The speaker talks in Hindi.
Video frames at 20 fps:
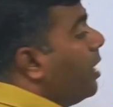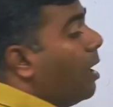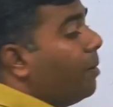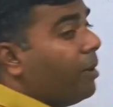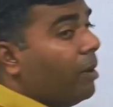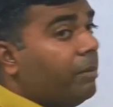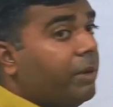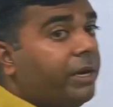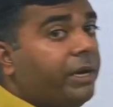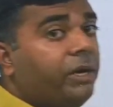
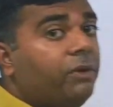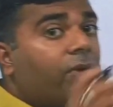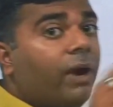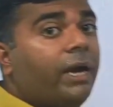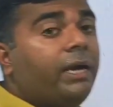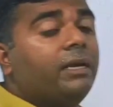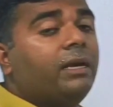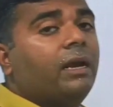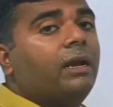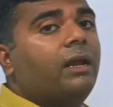यहाँ पे हमें
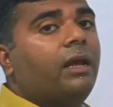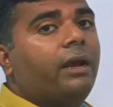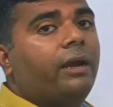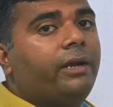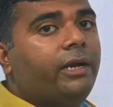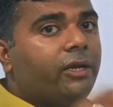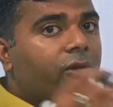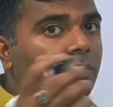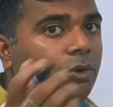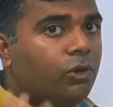डिवाइड करना
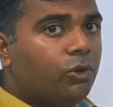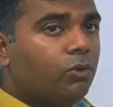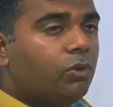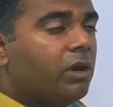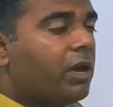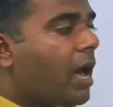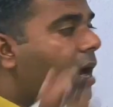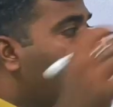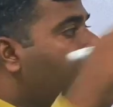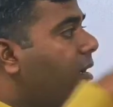है डेरिवेटिव
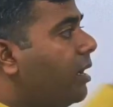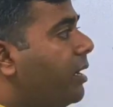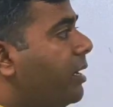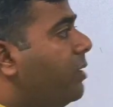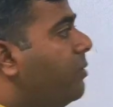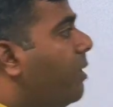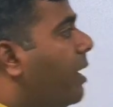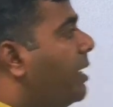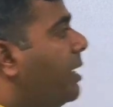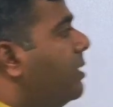को क्या करना
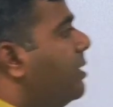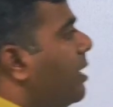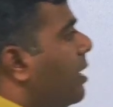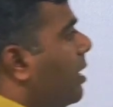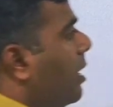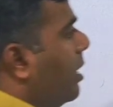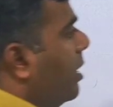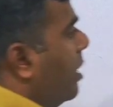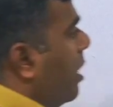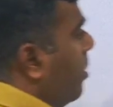है डिवाइड
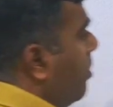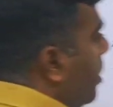करना है